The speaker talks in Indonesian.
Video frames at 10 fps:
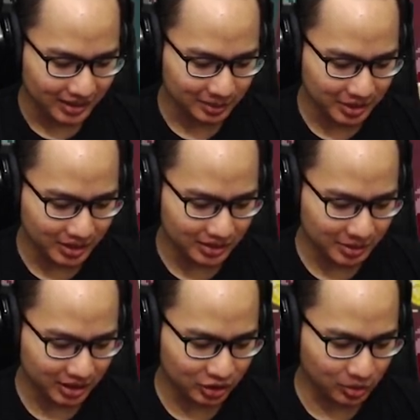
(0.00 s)
Tapi
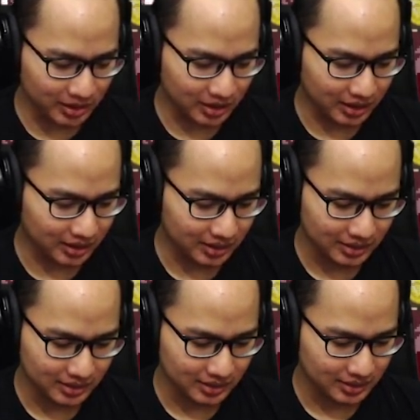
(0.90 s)
tapi kita coba aja lah ya.
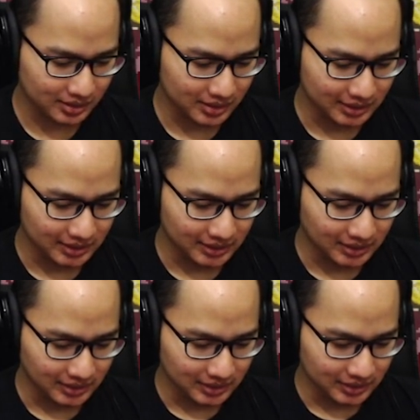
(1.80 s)

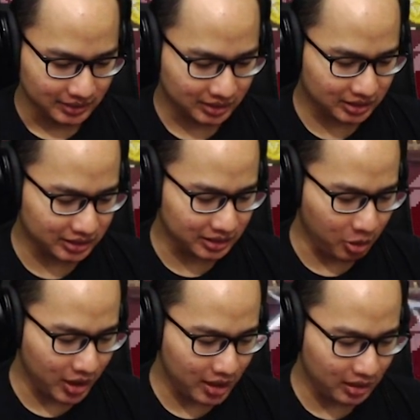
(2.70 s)

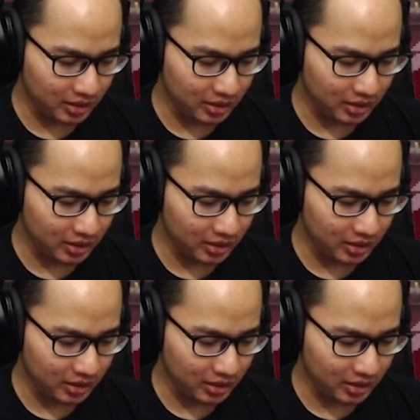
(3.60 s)
Semoga.